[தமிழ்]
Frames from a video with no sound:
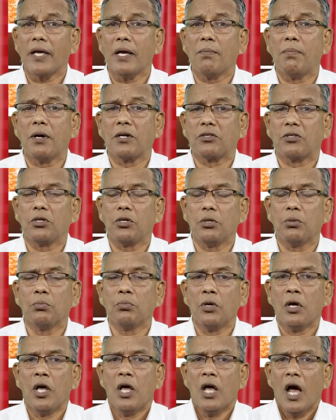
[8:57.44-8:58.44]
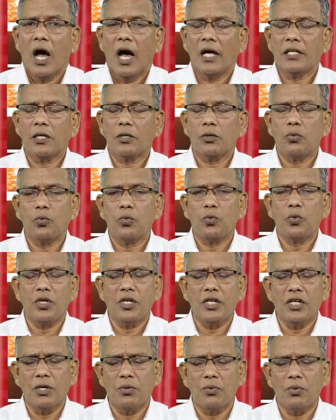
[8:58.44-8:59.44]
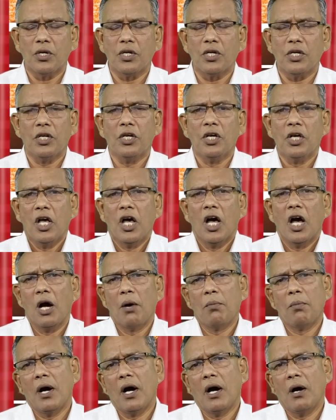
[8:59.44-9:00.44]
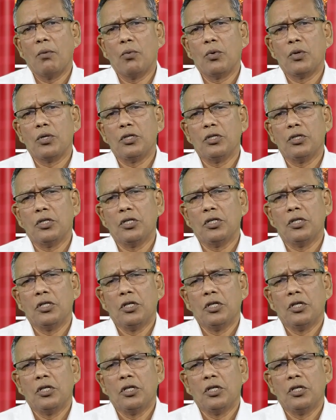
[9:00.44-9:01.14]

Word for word: பயபக்தியும் அதற்கு உரிய ஒரு ஆமாம் ஒரு